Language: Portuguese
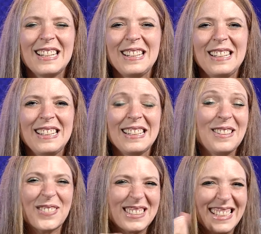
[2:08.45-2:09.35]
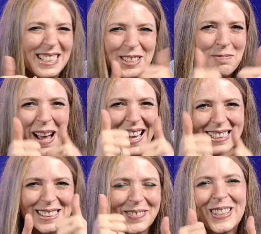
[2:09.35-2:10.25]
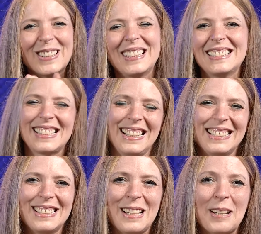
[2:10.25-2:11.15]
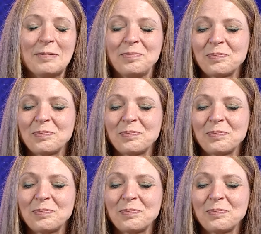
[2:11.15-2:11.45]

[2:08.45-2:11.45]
e que você é demais, meu adolescente, né?